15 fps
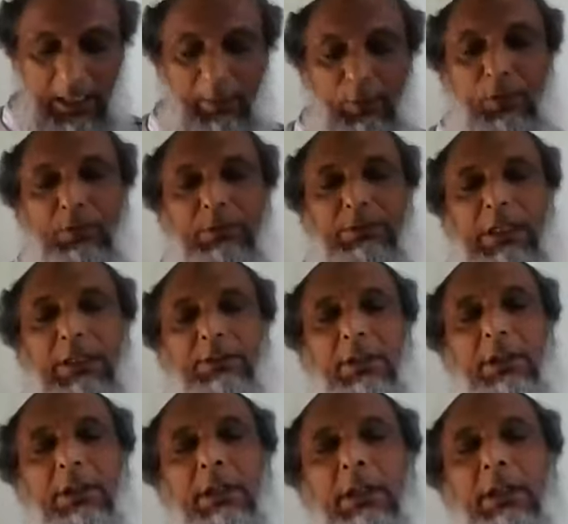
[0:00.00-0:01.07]
এবং তার
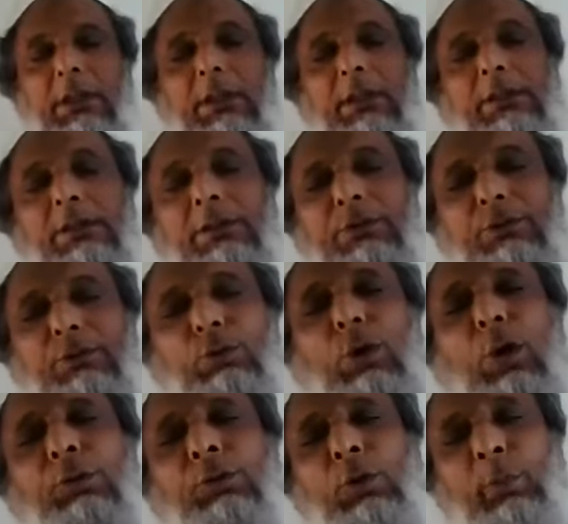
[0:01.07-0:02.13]
থেকে
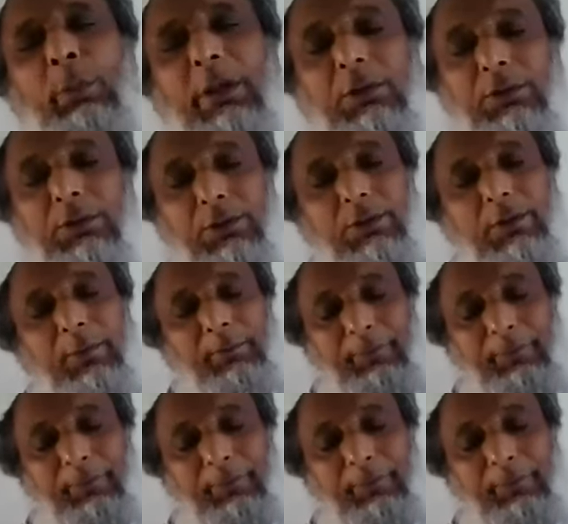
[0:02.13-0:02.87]
সুগন্ধ বের হতো